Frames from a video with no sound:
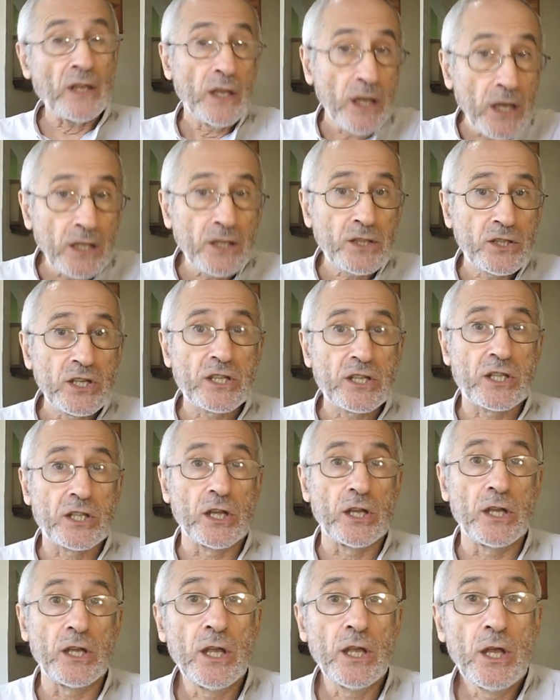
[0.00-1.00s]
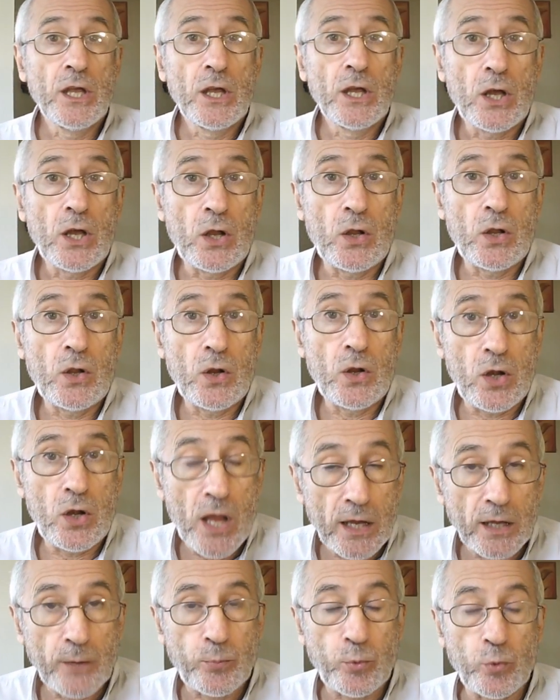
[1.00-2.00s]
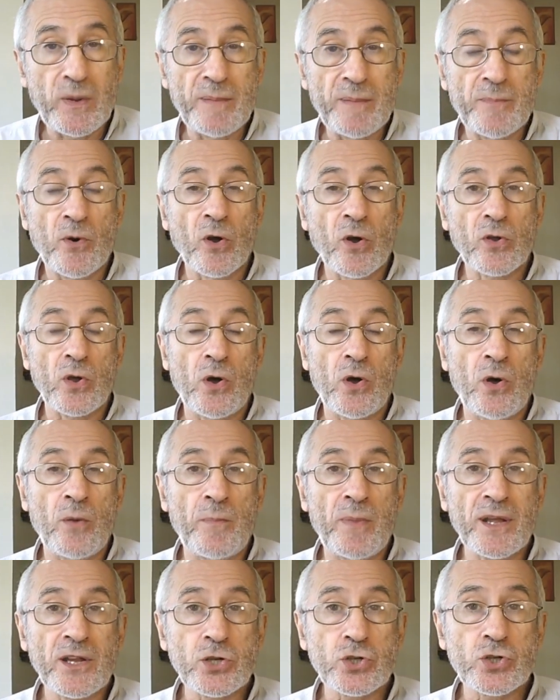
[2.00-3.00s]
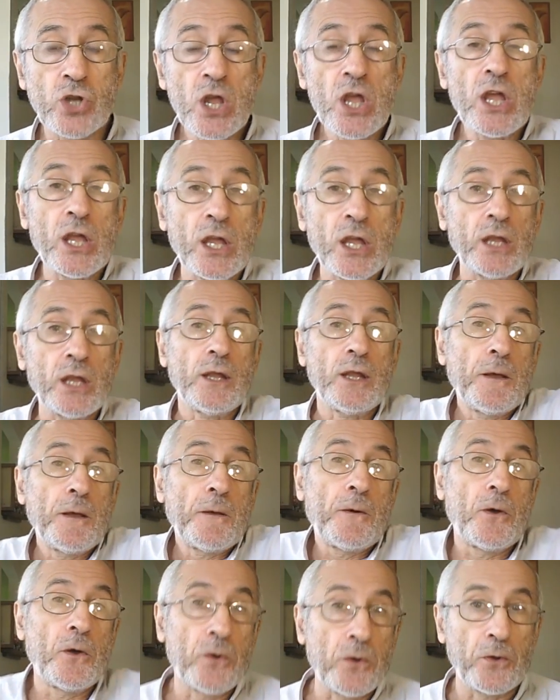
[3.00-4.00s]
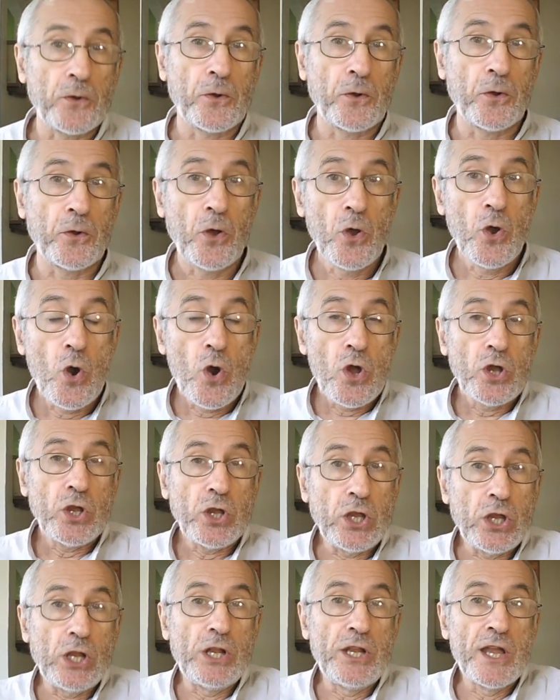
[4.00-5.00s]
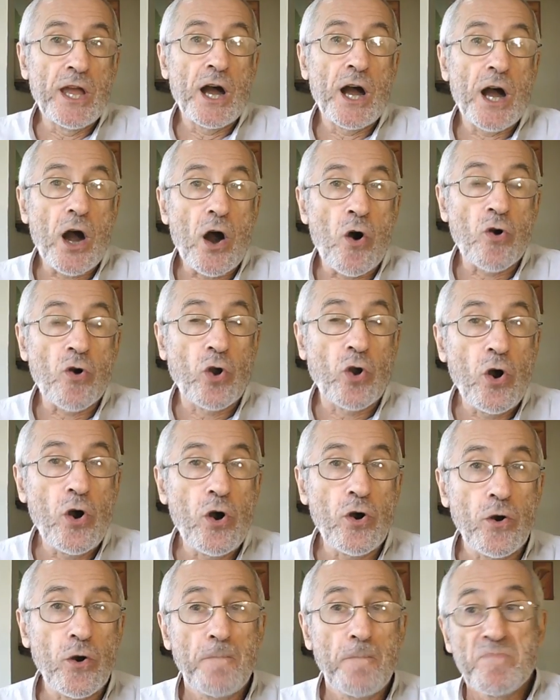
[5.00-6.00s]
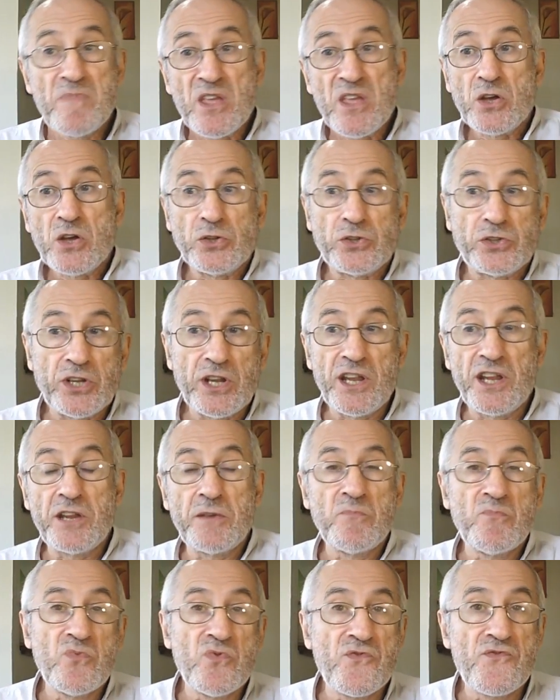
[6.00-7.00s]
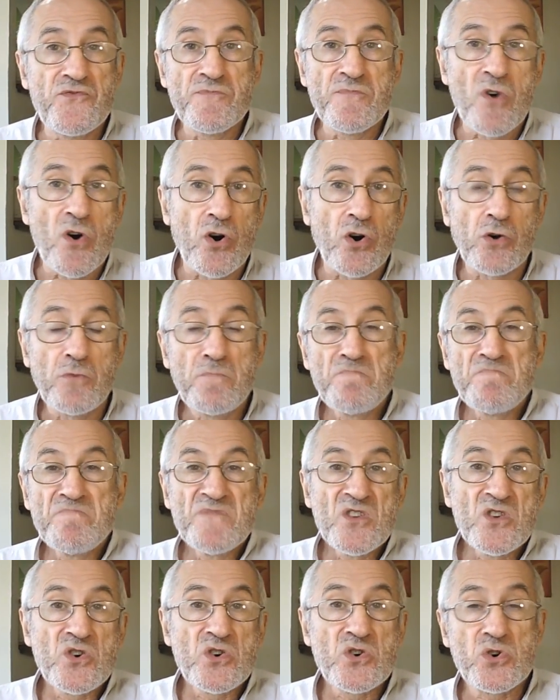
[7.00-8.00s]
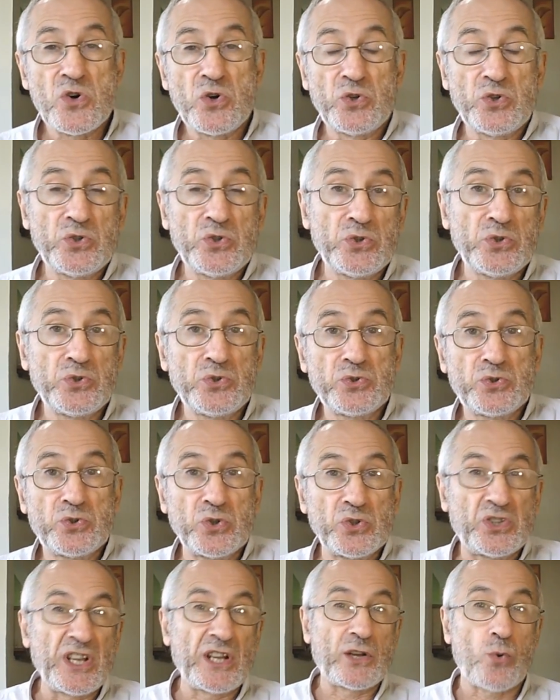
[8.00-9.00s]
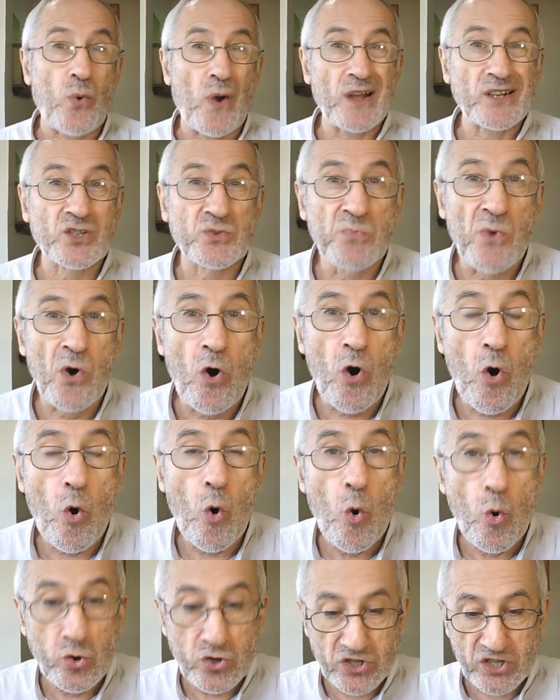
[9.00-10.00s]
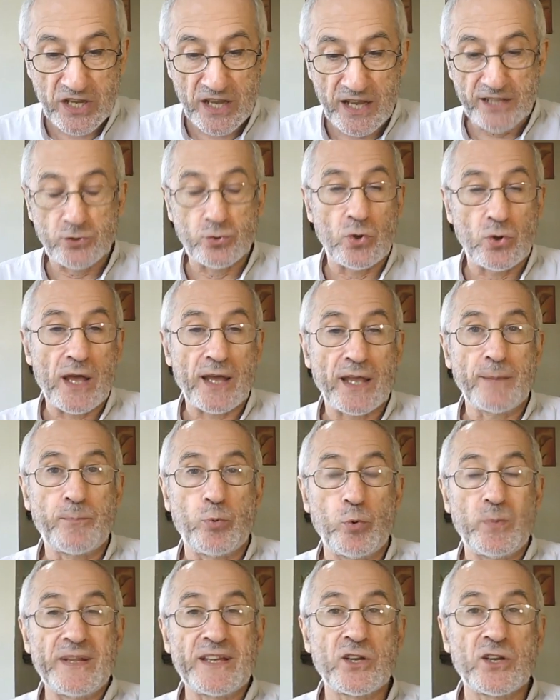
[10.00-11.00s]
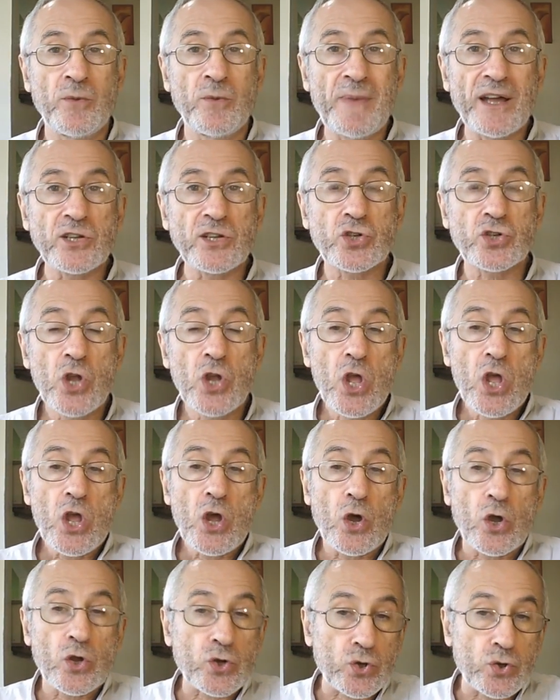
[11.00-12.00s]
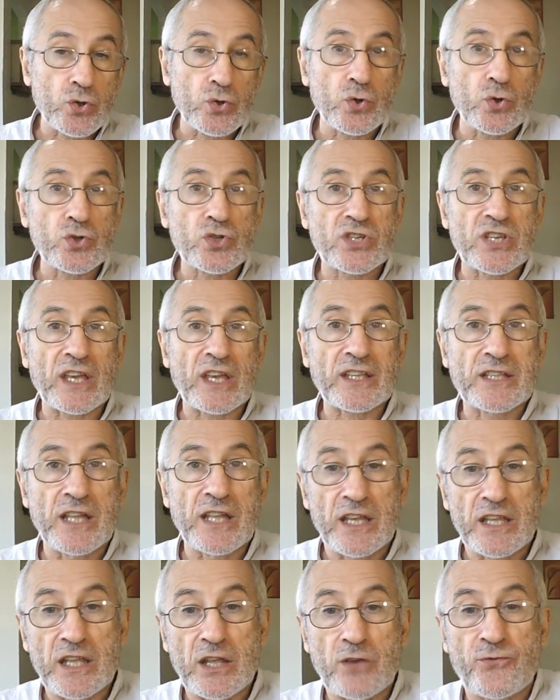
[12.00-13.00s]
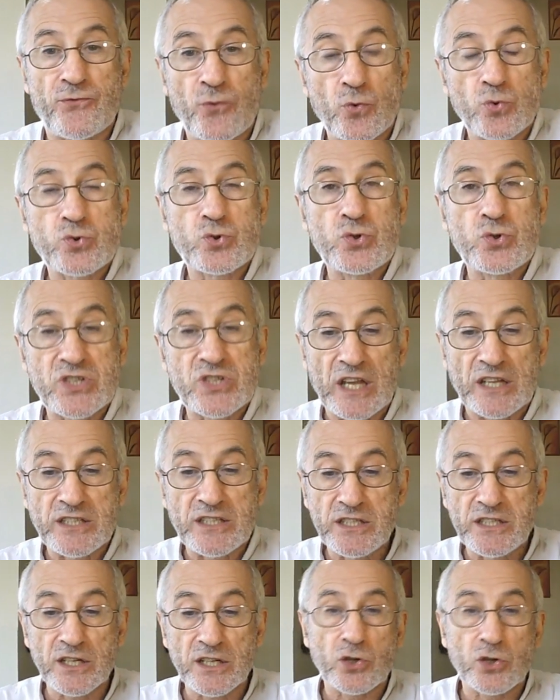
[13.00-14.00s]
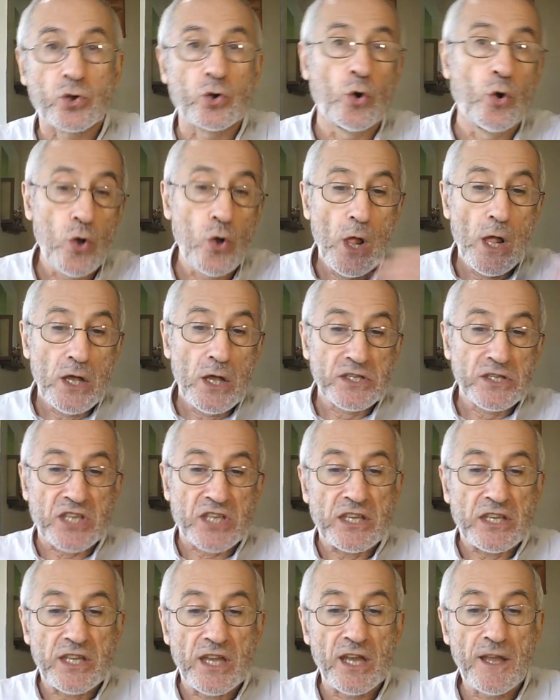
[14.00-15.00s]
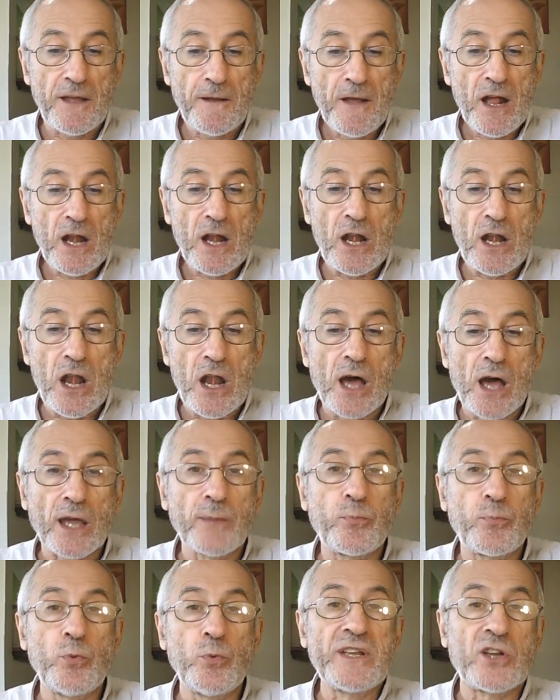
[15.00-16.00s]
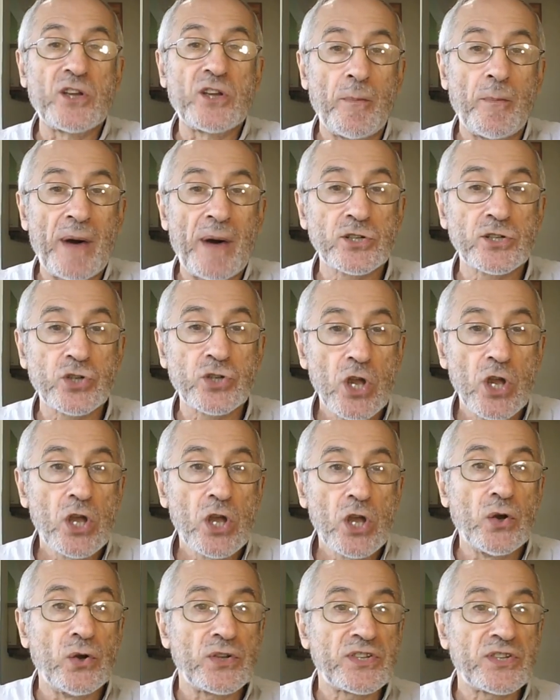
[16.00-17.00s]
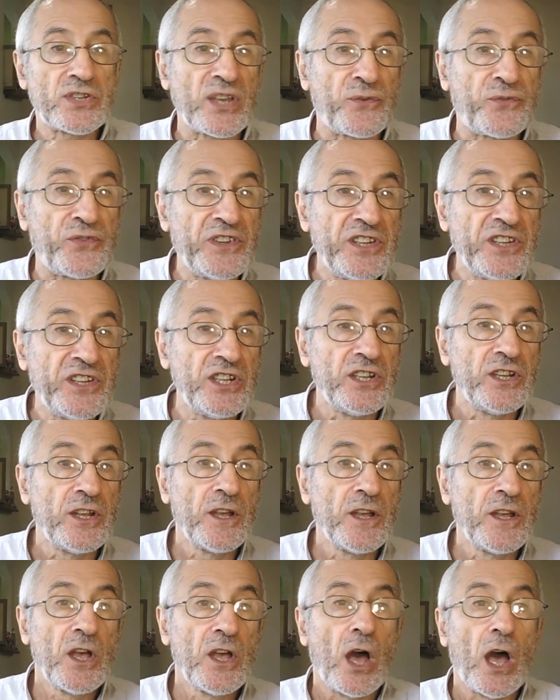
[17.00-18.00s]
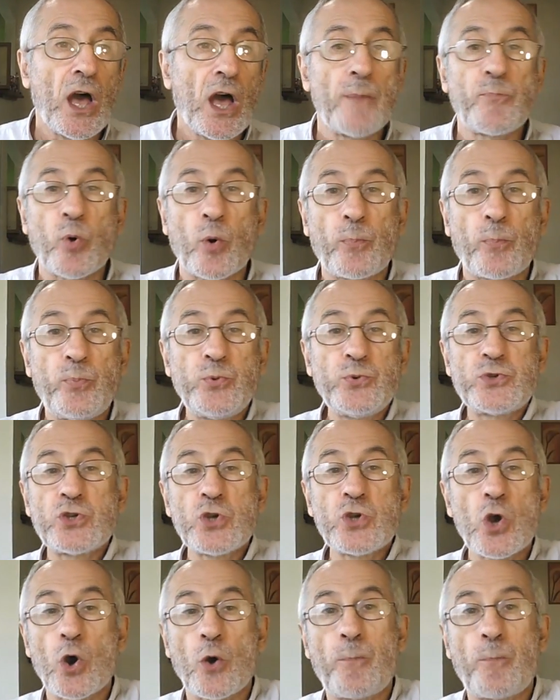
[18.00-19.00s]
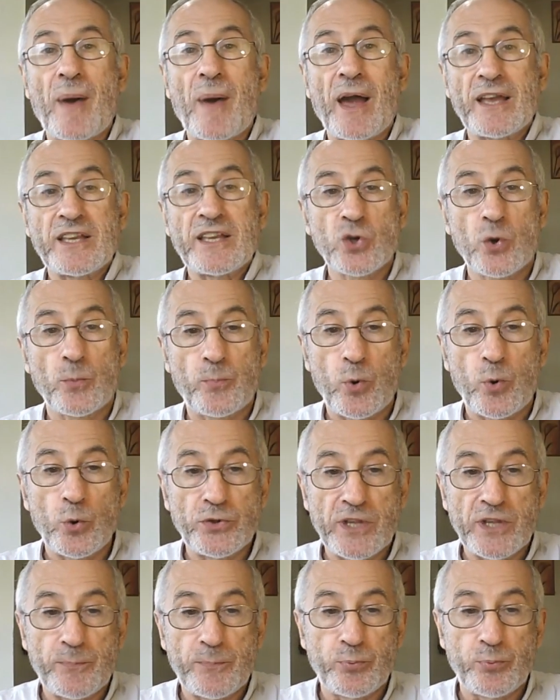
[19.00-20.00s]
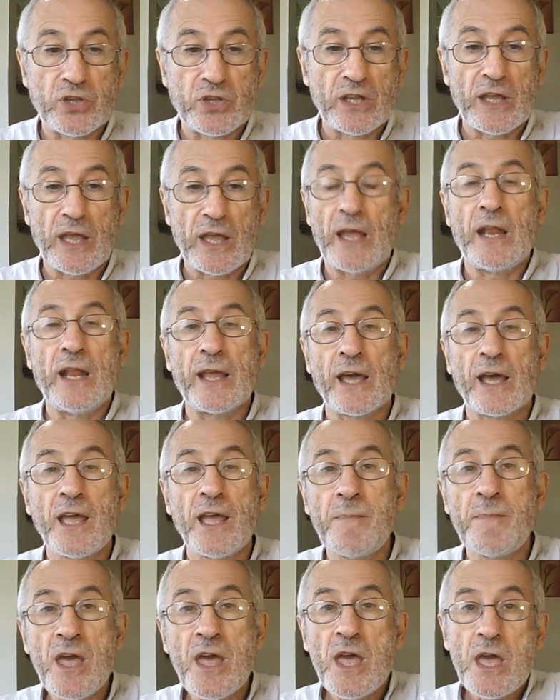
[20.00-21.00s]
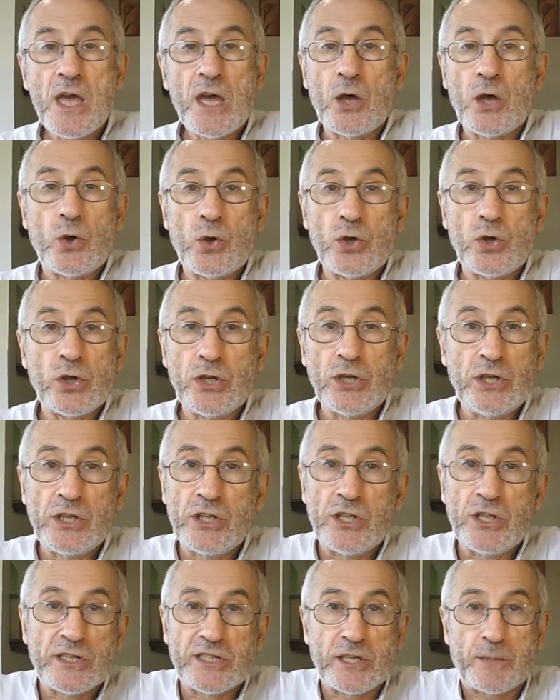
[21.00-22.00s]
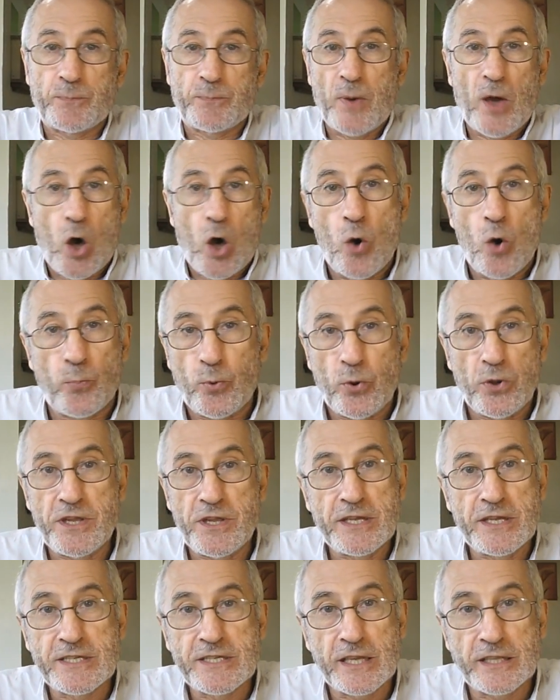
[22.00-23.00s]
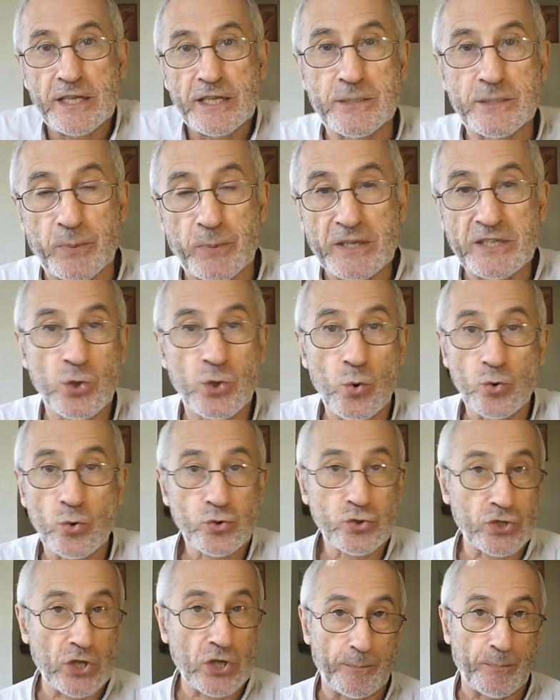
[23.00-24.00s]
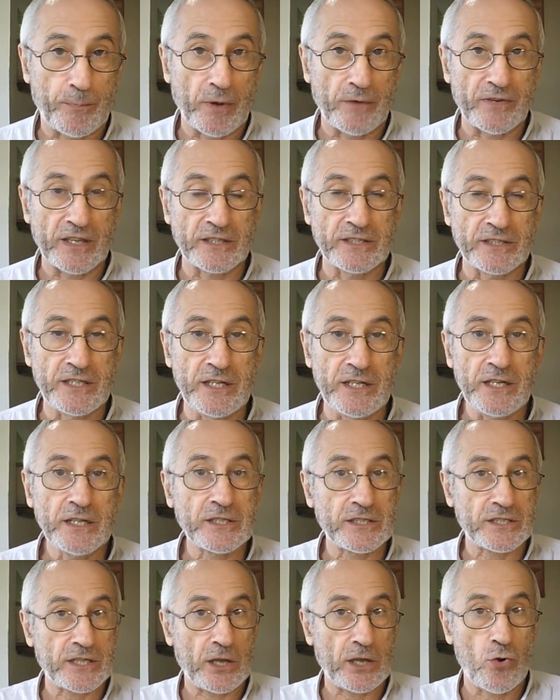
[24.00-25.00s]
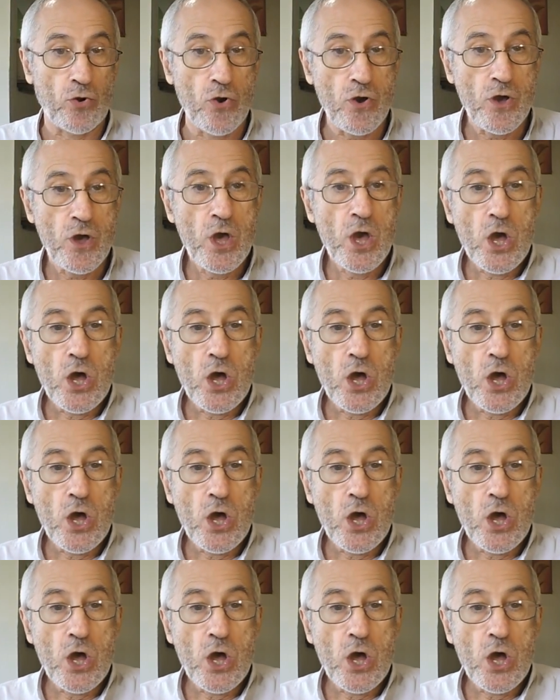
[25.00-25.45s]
et la République en marche et il y a encore des mouvements euh, de découragement au sein de la République en marche. Euh, certains vont jusqu'à dire que ça y est, la République en marche, euh, c'est fini. Hein. pour plusieurs, par exemple, députés LRM, ils n'hésitent pas à employer cette expression, ça n'est pas Verdi, c'est eux,